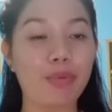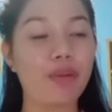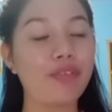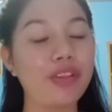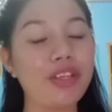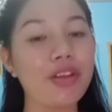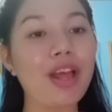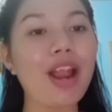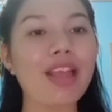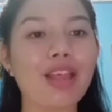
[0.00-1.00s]

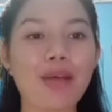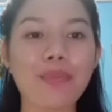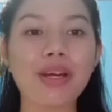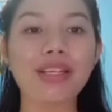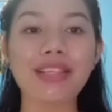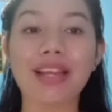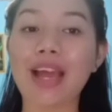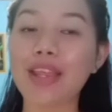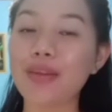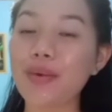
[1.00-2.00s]
Profesional adalah pekerjaan
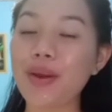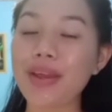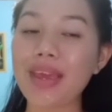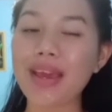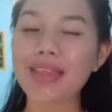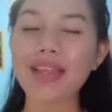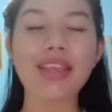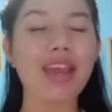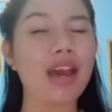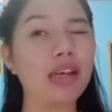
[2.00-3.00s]
atau kegiatan
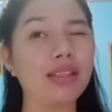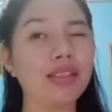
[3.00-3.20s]
yang